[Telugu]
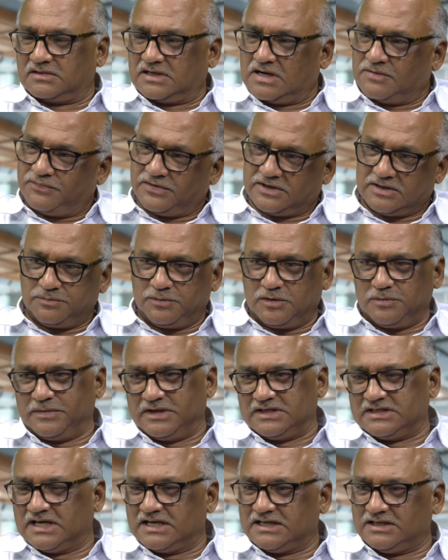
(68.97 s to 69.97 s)
కంఫర్టబుల్
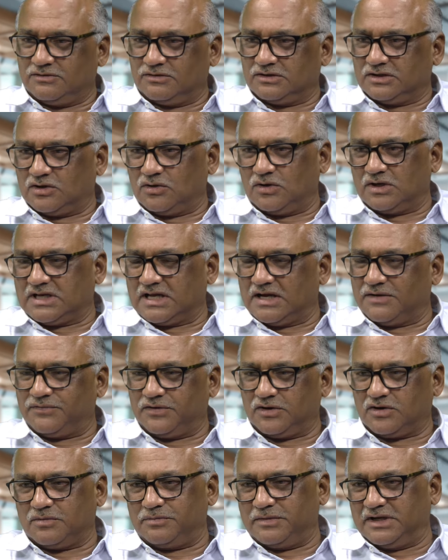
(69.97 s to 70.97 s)
మెజారిటీ ఉంది నూట
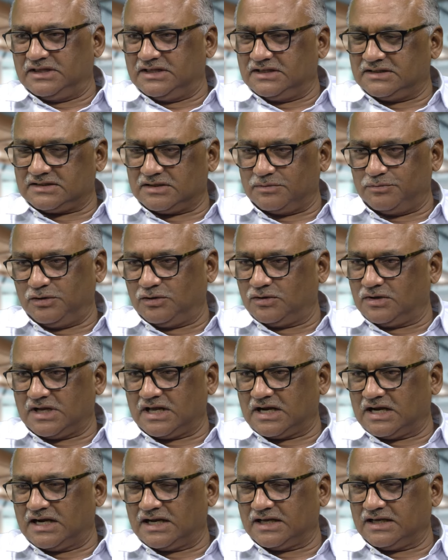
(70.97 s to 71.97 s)
యాభై ఒక్క మంది సభ్యులు
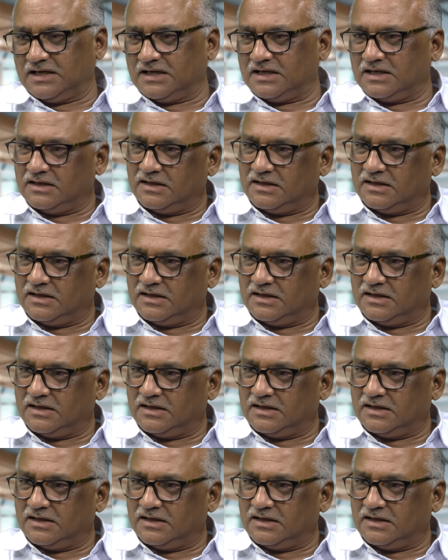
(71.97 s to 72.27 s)
ఉన్నారు వాళ్ళకి